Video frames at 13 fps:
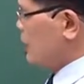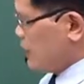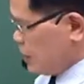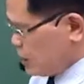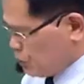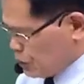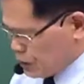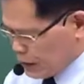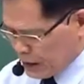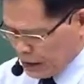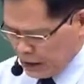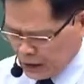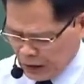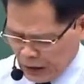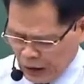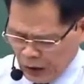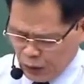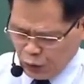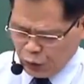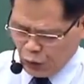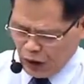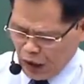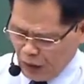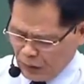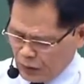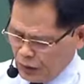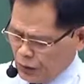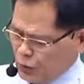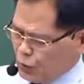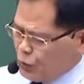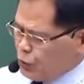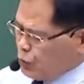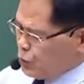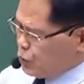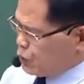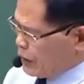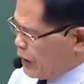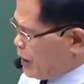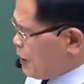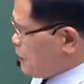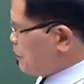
그래서 문제는 수압은 수두에